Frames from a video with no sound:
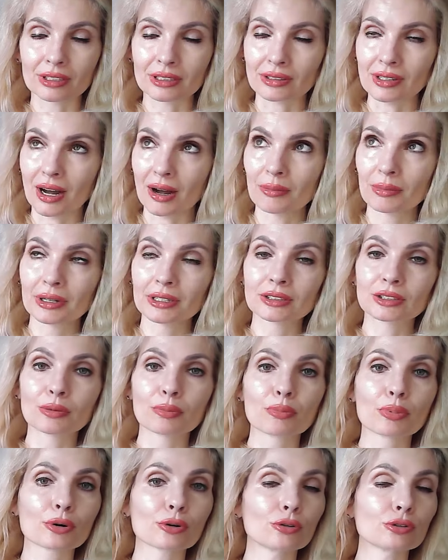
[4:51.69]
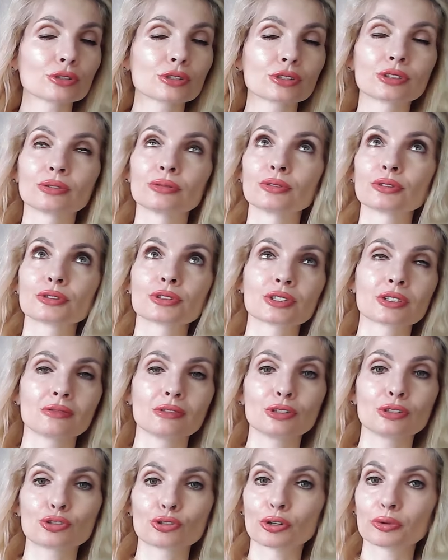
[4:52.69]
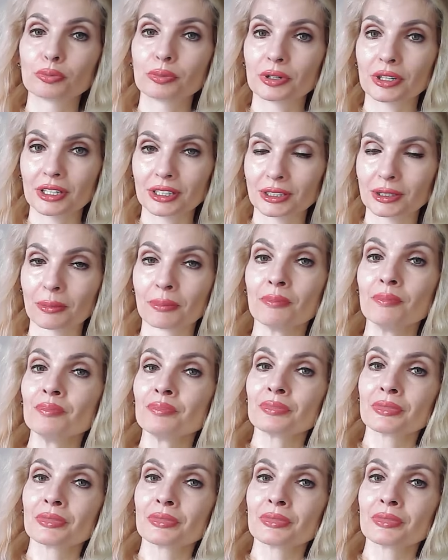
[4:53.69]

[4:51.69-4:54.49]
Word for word: Там это просто вот цветет, при этом